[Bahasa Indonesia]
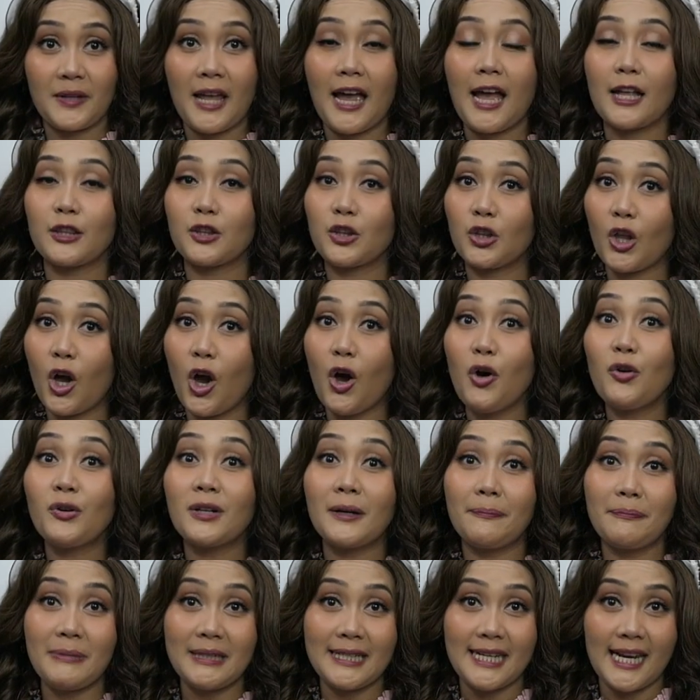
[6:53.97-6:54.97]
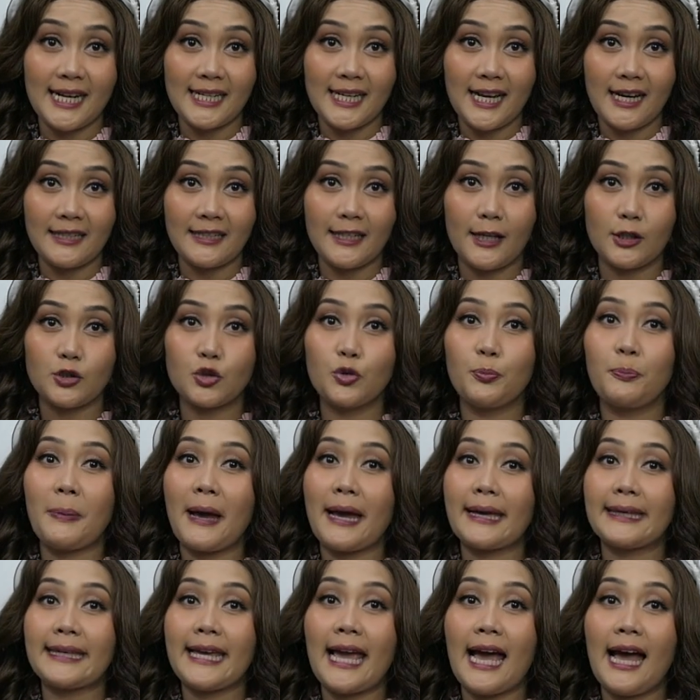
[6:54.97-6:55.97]
atau ke bidan Anda
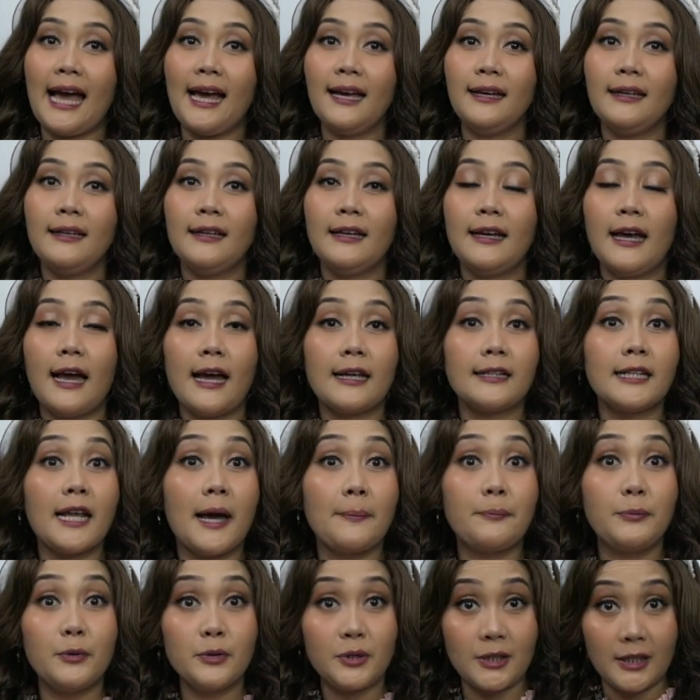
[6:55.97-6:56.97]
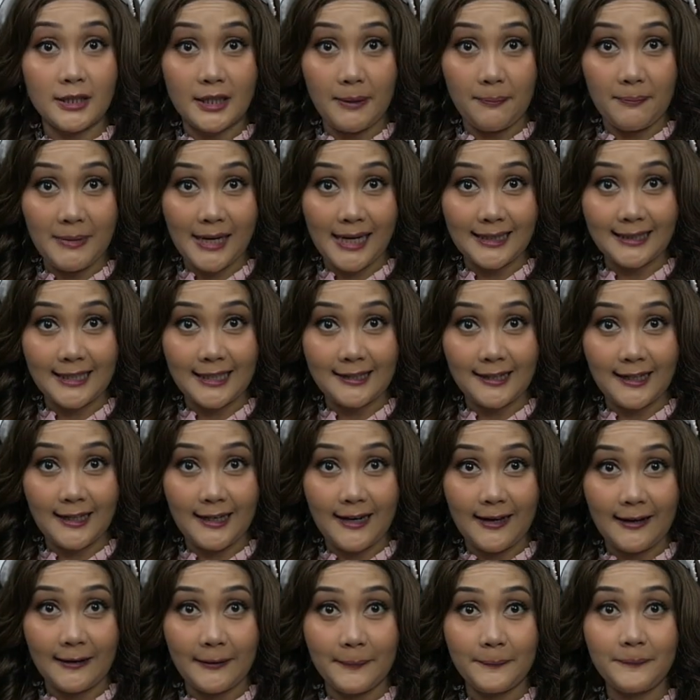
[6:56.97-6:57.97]
supaya Anda pun tetap merasa
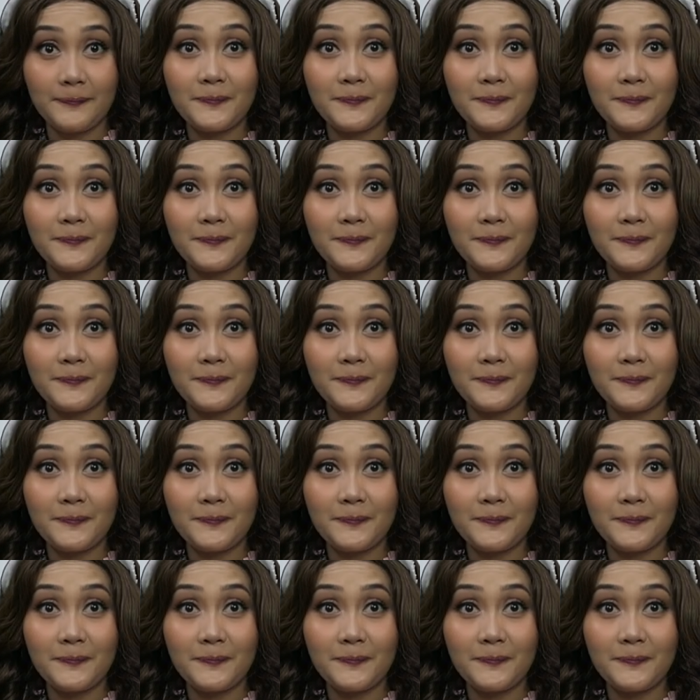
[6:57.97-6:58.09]
tenang.